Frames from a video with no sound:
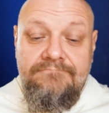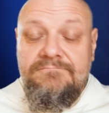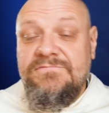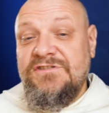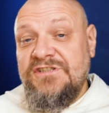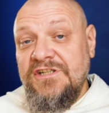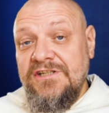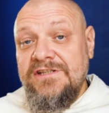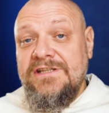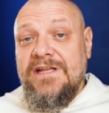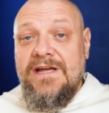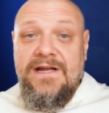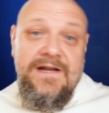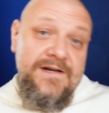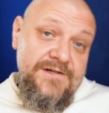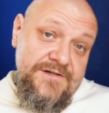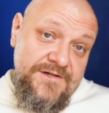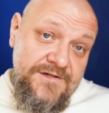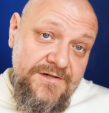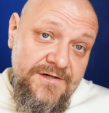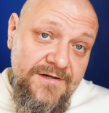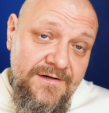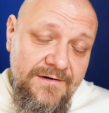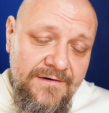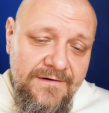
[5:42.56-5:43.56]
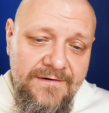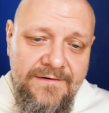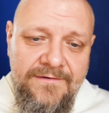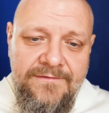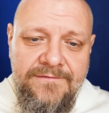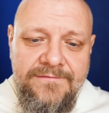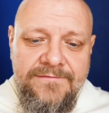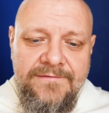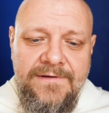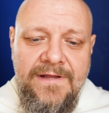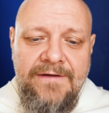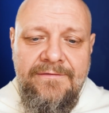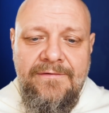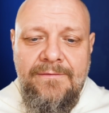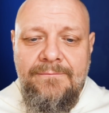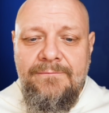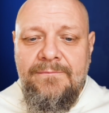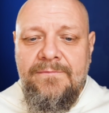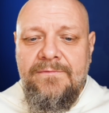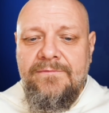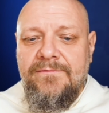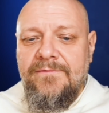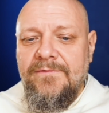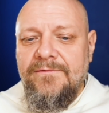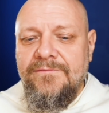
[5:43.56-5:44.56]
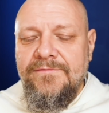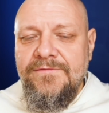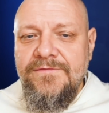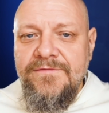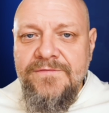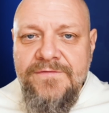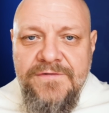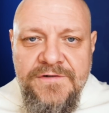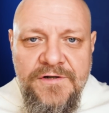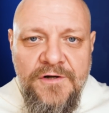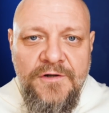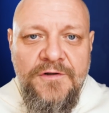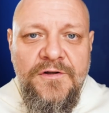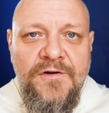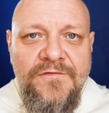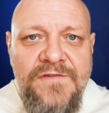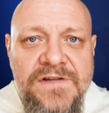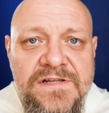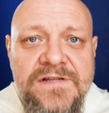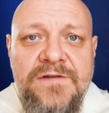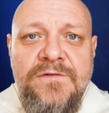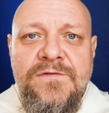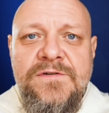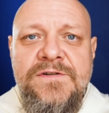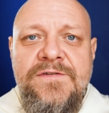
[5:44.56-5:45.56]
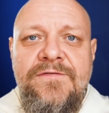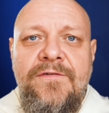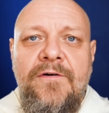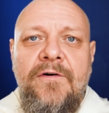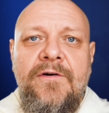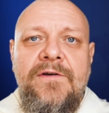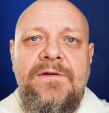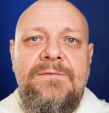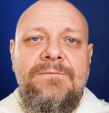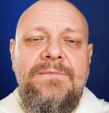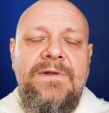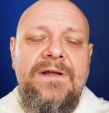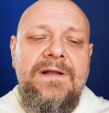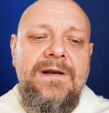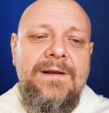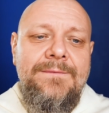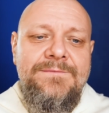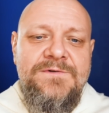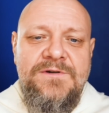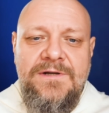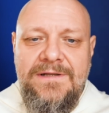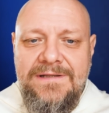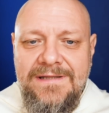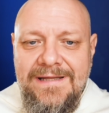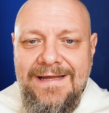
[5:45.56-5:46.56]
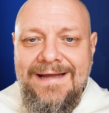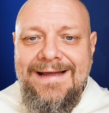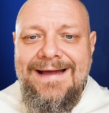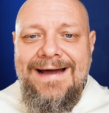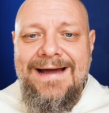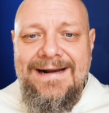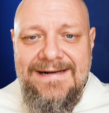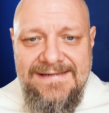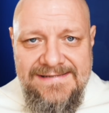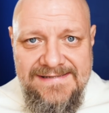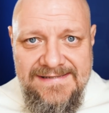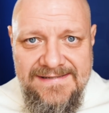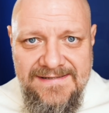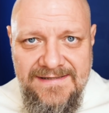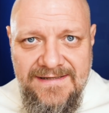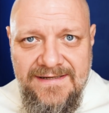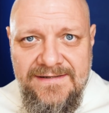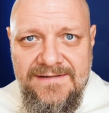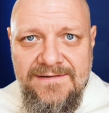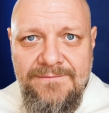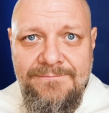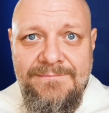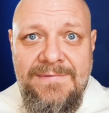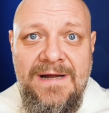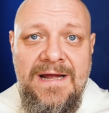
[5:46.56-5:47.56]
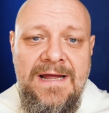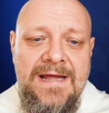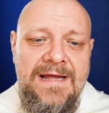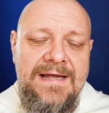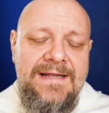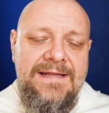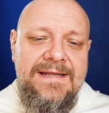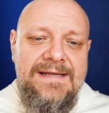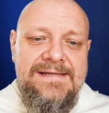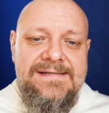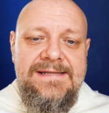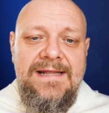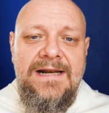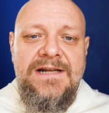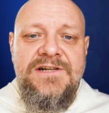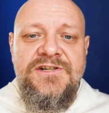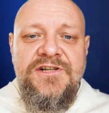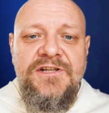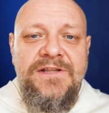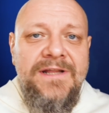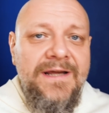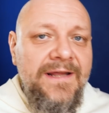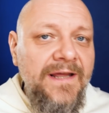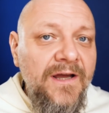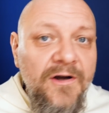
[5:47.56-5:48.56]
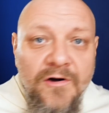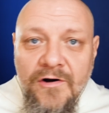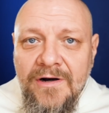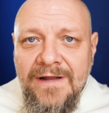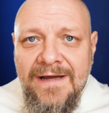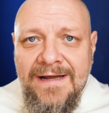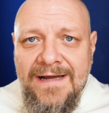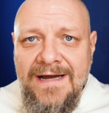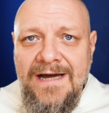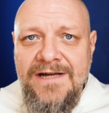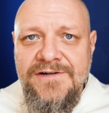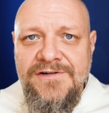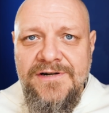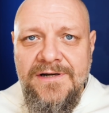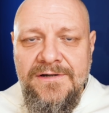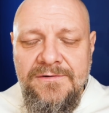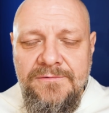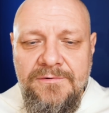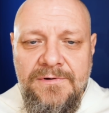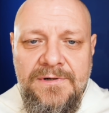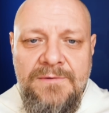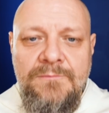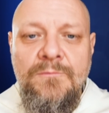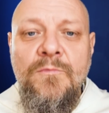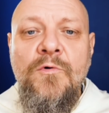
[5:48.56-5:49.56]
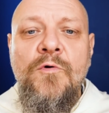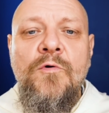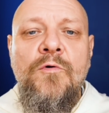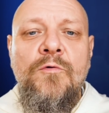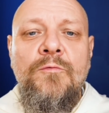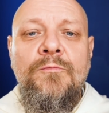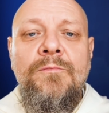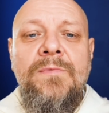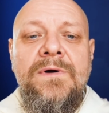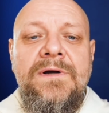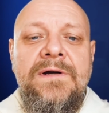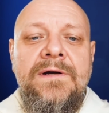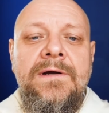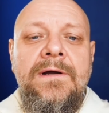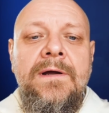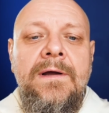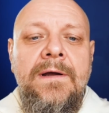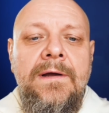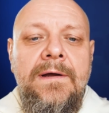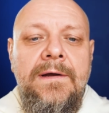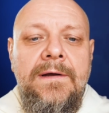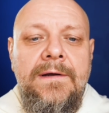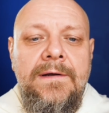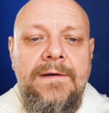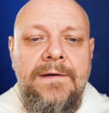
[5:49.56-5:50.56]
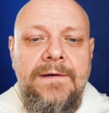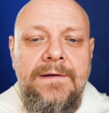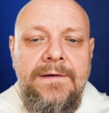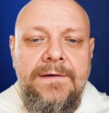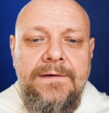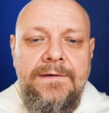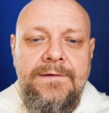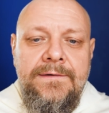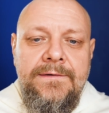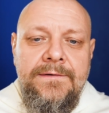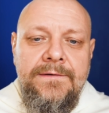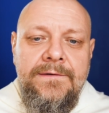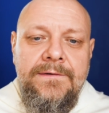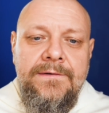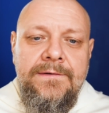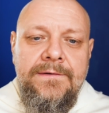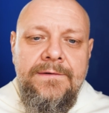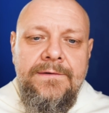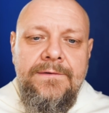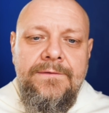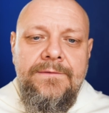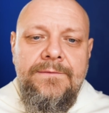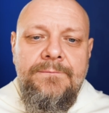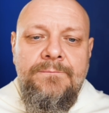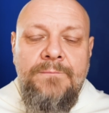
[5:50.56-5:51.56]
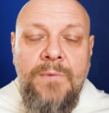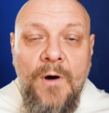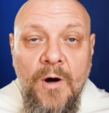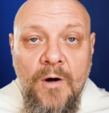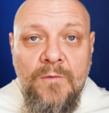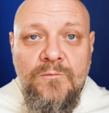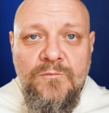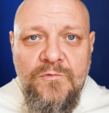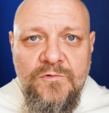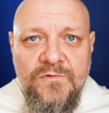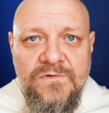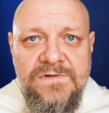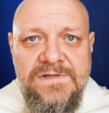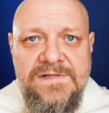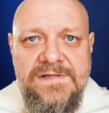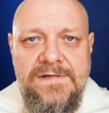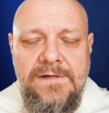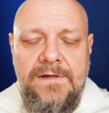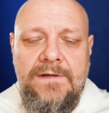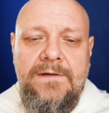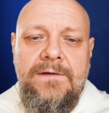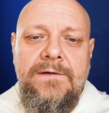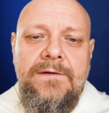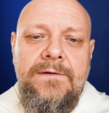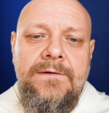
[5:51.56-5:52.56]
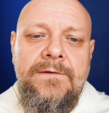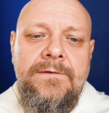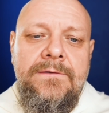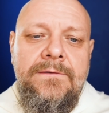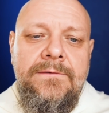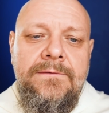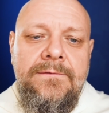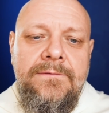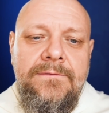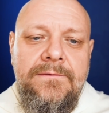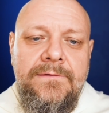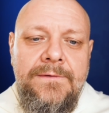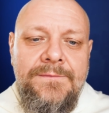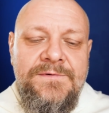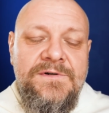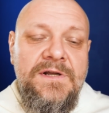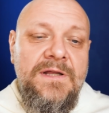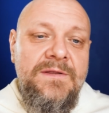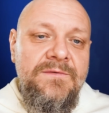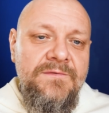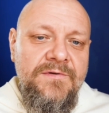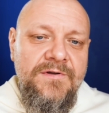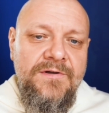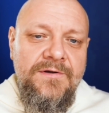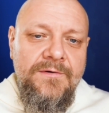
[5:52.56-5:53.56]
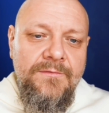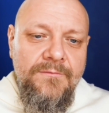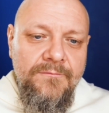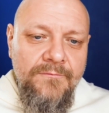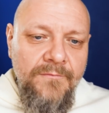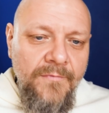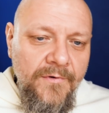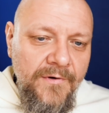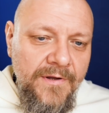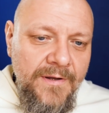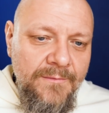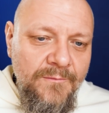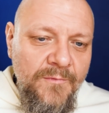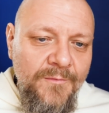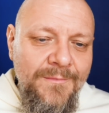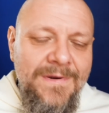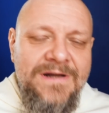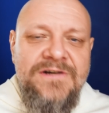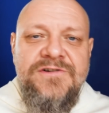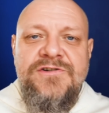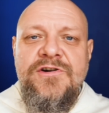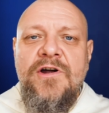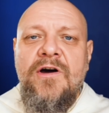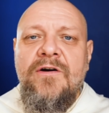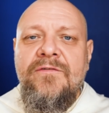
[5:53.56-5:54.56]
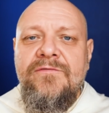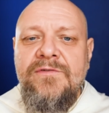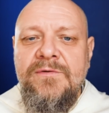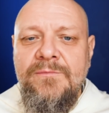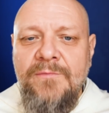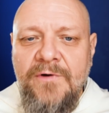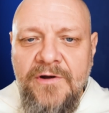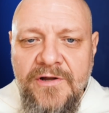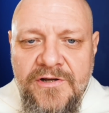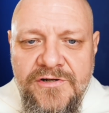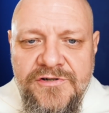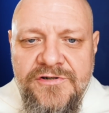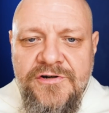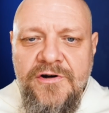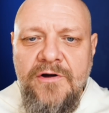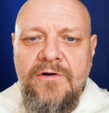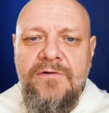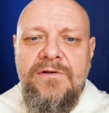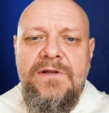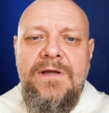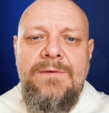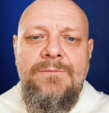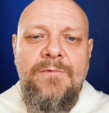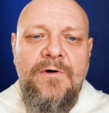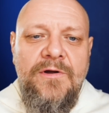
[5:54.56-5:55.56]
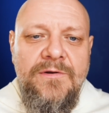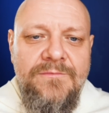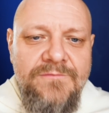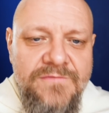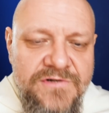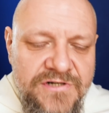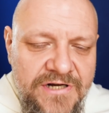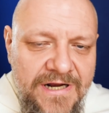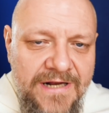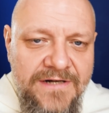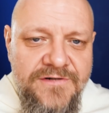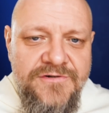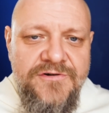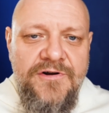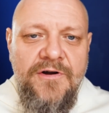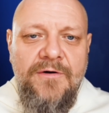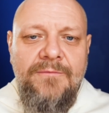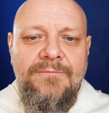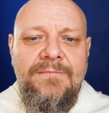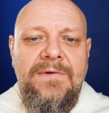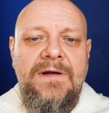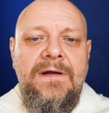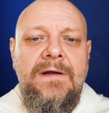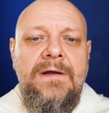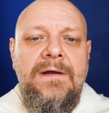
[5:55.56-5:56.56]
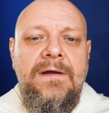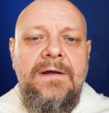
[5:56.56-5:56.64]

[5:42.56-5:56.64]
czy też w, nie wiem, no, w środowisku swoim, nie? na przykład lekarskim, nie znaleźli takiego lekarza, który mógłby y, pomóc y, na przykład mojemu mężowi, mojej żonie, moim dzieciom y,